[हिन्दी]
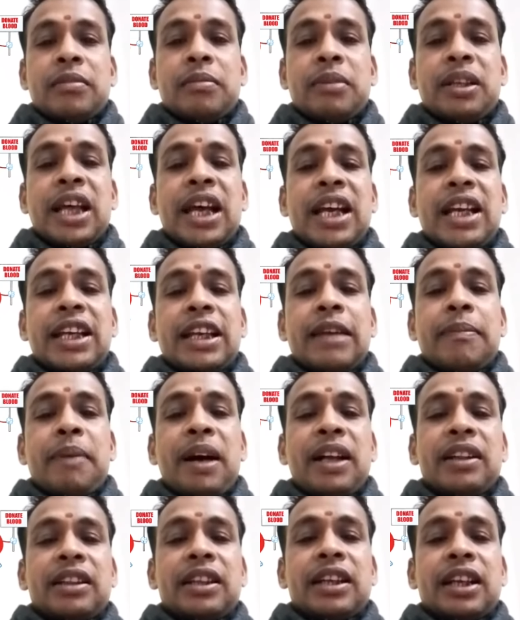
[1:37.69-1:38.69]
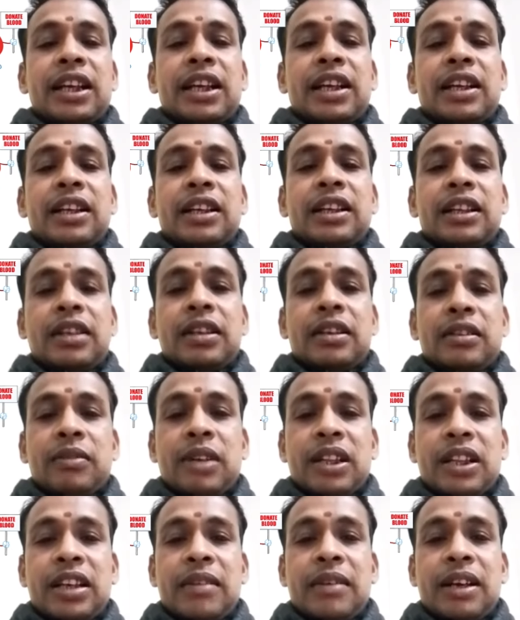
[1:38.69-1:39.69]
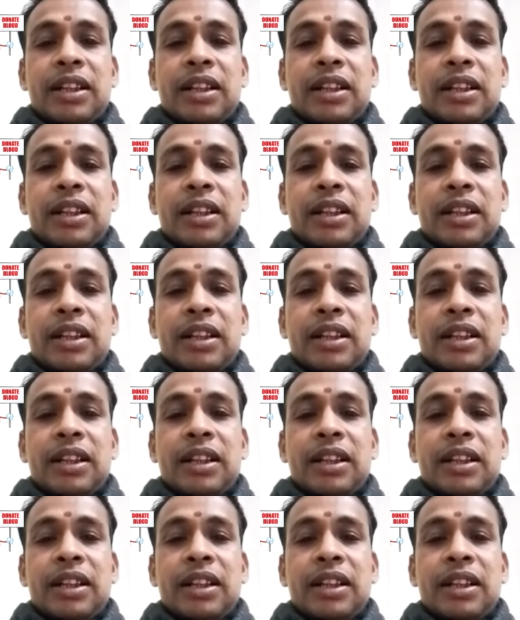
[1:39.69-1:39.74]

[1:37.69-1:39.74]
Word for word: बधाई के पात्र है वंदे